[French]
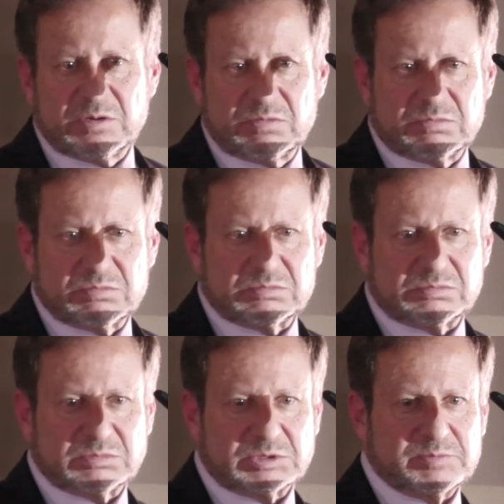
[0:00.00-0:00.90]

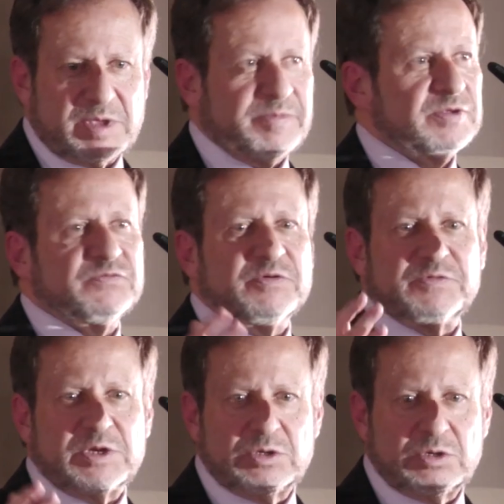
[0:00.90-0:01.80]
ce déclin
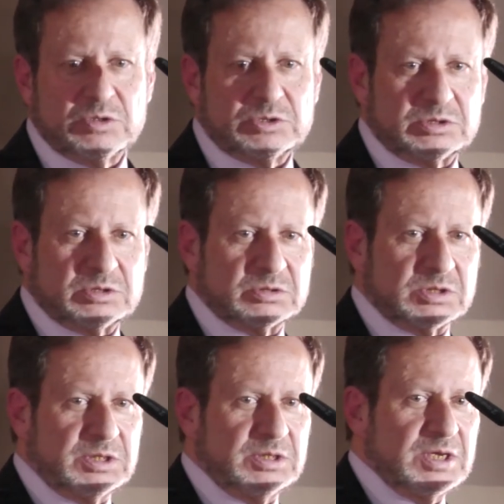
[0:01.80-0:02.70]
en
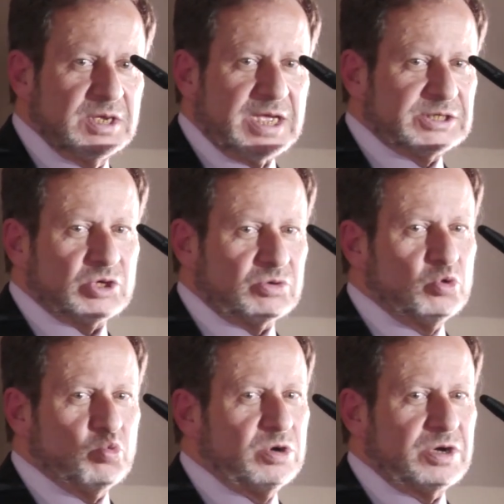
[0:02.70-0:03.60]
l'espace de 10 ans, 10
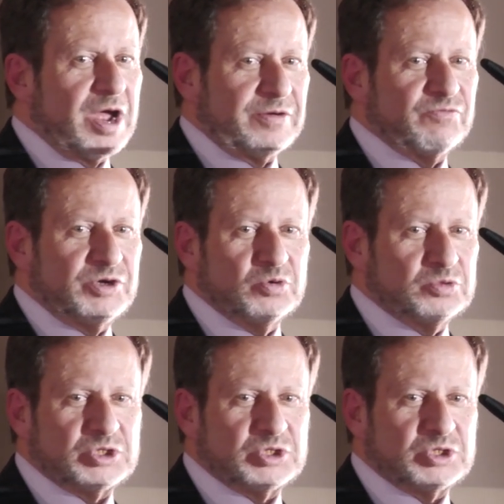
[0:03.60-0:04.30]
ans, 15 ans, disons.